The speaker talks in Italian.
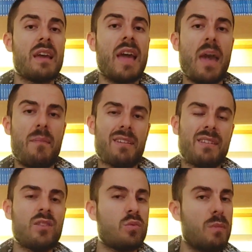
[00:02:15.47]
è
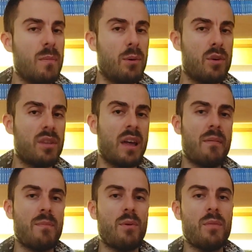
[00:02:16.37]
passato un bel po' di
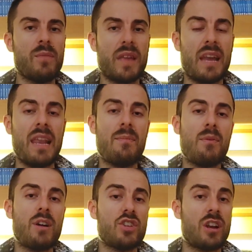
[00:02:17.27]
tempo e
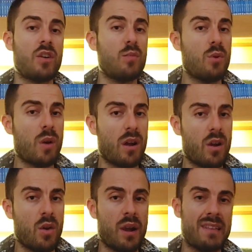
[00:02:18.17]
all'epoca c'era comunque
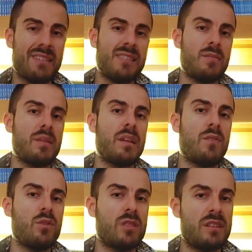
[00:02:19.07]
ancora il sistema della
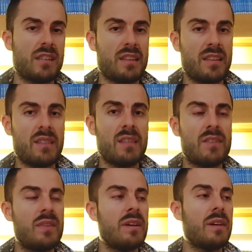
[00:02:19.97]
flotta di sette
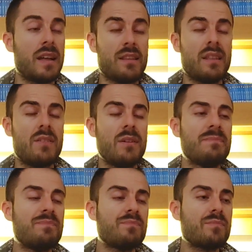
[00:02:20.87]
attive, attiva.